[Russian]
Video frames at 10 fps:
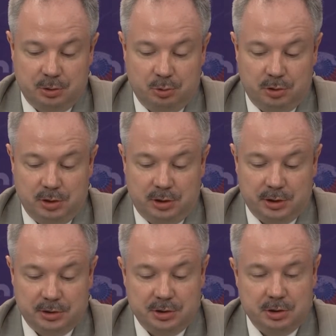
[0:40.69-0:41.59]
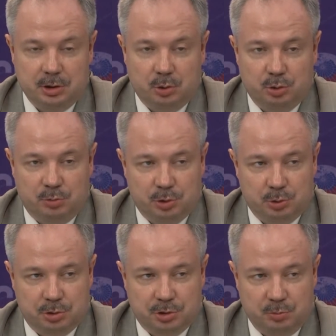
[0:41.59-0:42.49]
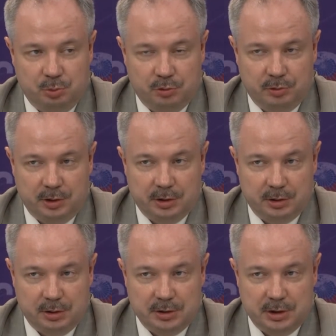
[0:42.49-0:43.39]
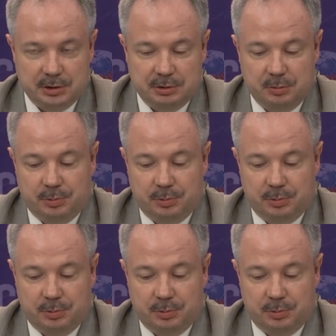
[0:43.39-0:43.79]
другие координируют между собой военные действия.